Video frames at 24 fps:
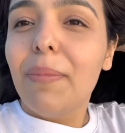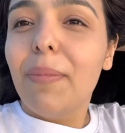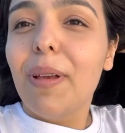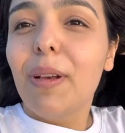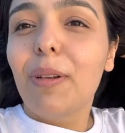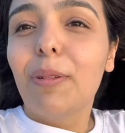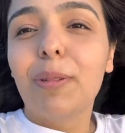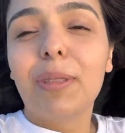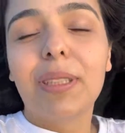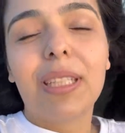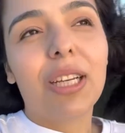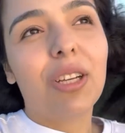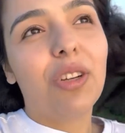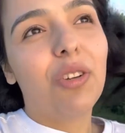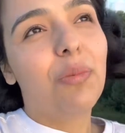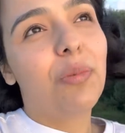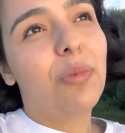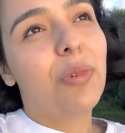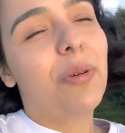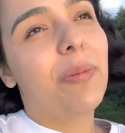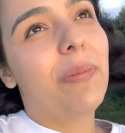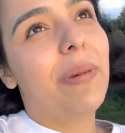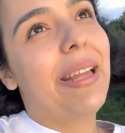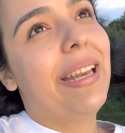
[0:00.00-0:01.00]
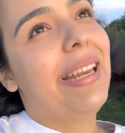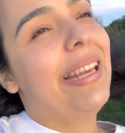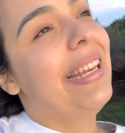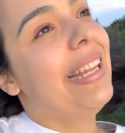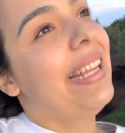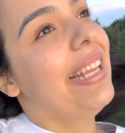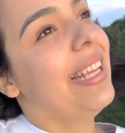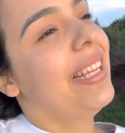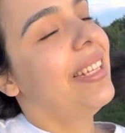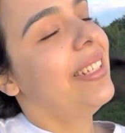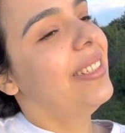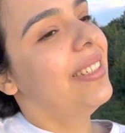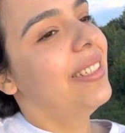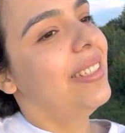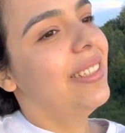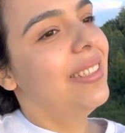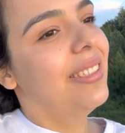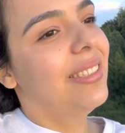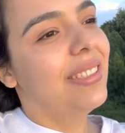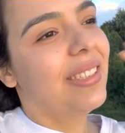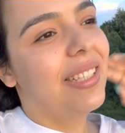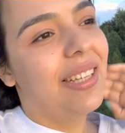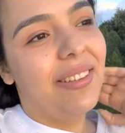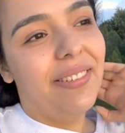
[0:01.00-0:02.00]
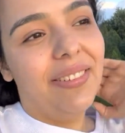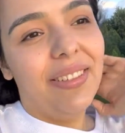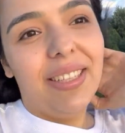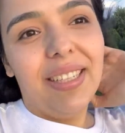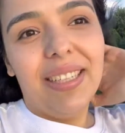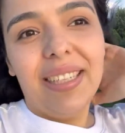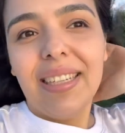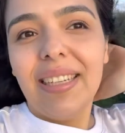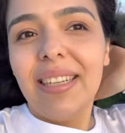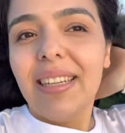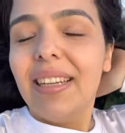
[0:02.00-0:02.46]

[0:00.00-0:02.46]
me gusta como venir, ¿saben?